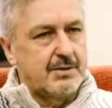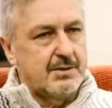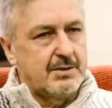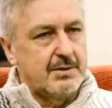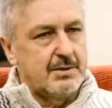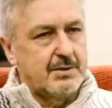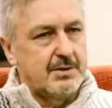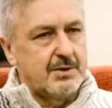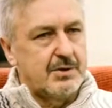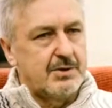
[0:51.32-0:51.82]
e,
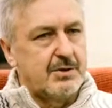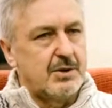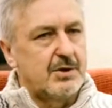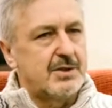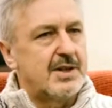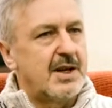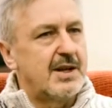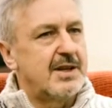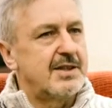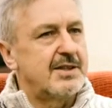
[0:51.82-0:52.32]

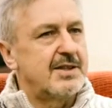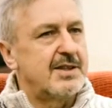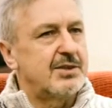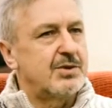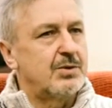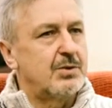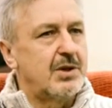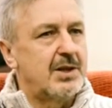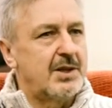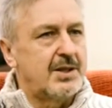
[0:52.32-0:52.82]
związane z
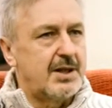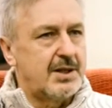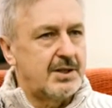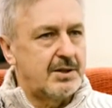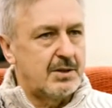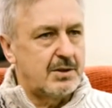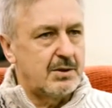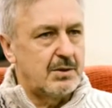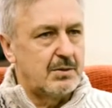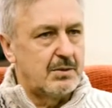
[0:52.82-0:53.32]
naszą
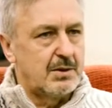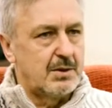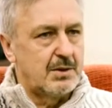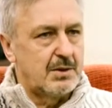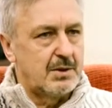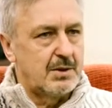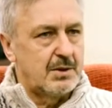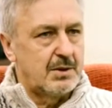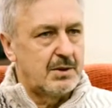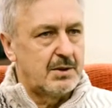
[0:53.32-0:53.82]
genetyką,
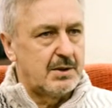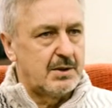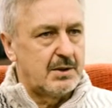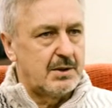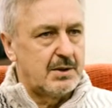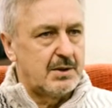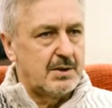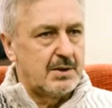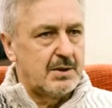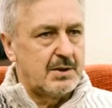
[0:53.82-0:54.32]

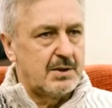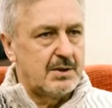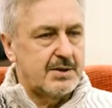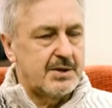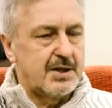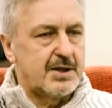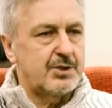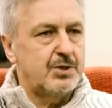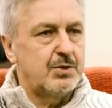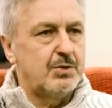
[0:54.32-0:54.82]

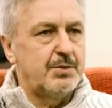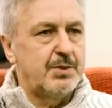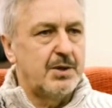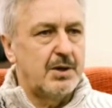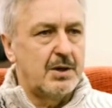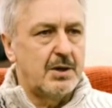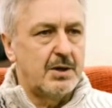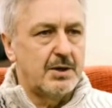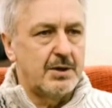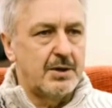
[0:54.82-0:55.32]
z naszą
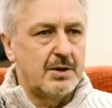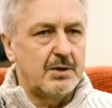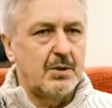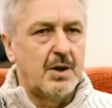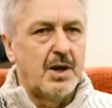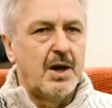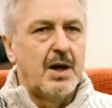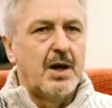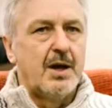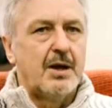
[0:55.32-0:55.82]
biologią,